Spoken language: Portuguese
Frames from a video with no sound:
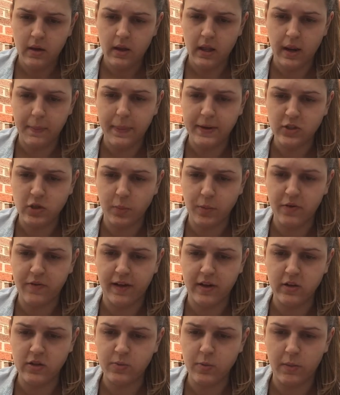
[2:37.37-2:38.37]
ela passou por
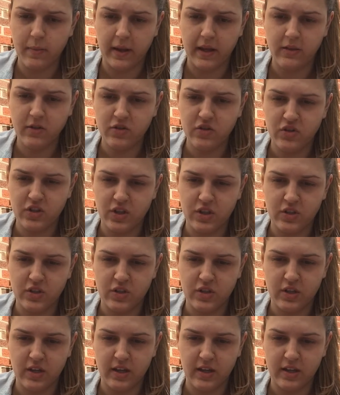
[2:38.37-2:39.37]
vários momentos de,
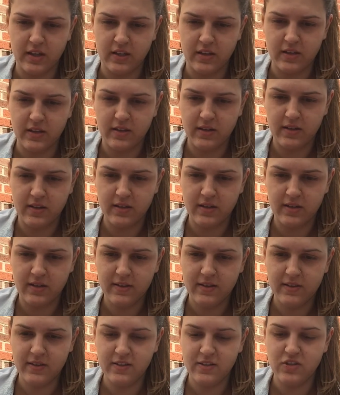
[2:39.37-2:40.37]
de,
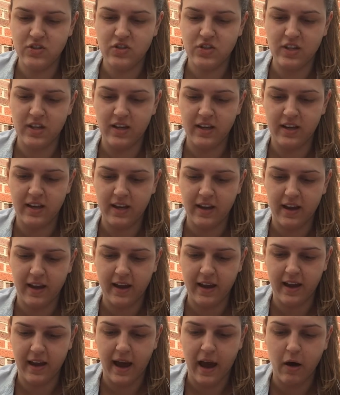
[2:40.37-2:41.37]

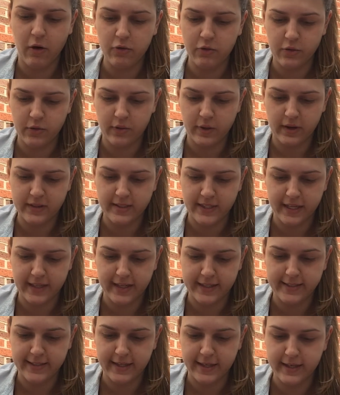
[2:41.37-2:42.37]
de
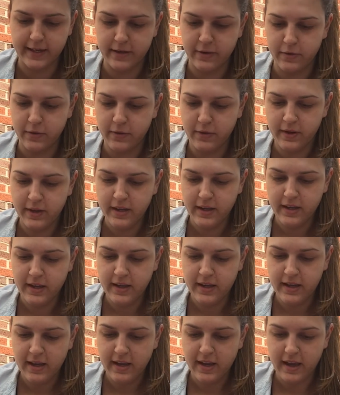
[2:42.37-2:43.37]
autoaceitação.
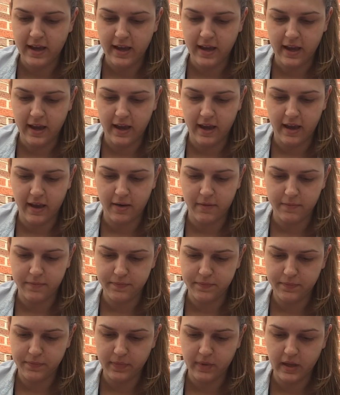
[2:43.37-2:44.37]
É,
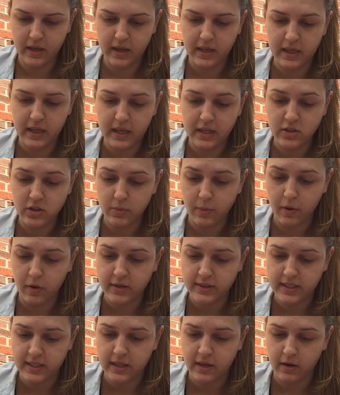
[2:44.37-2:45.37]
e isso é uma
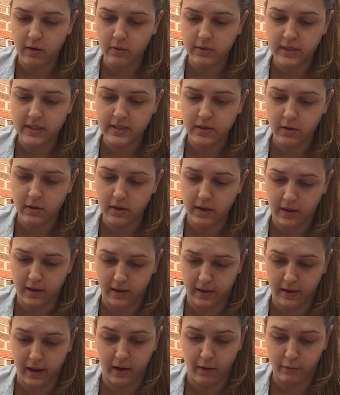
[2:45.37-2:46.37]
coisa que aconteceu,
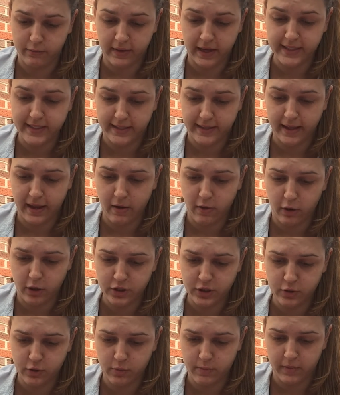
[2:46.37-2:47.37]
que acontece até
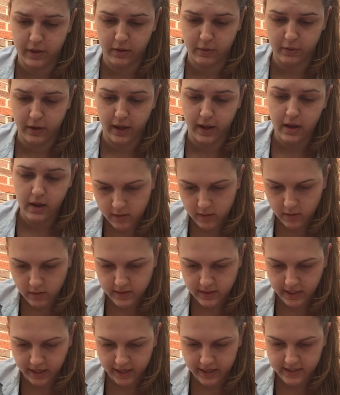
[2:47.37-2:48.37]
hoje comigo, né?
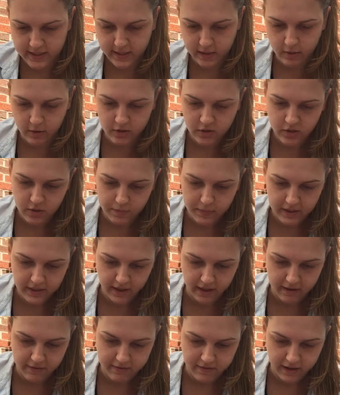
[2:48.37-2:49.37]
Nossa, cara, esse negócio de
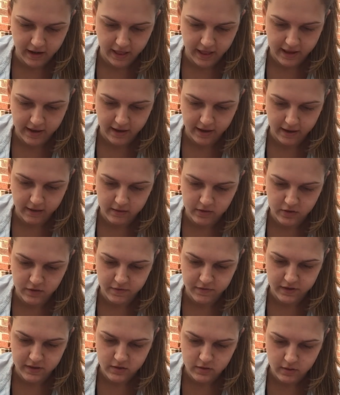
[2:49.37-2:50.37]
pintar e falar é, é
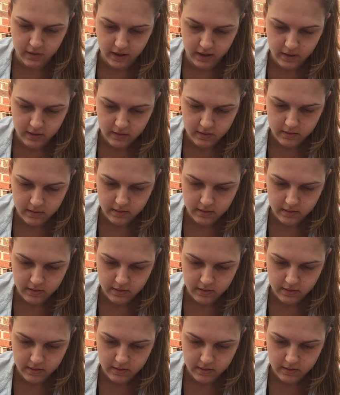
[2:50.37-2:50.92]
difícil, né?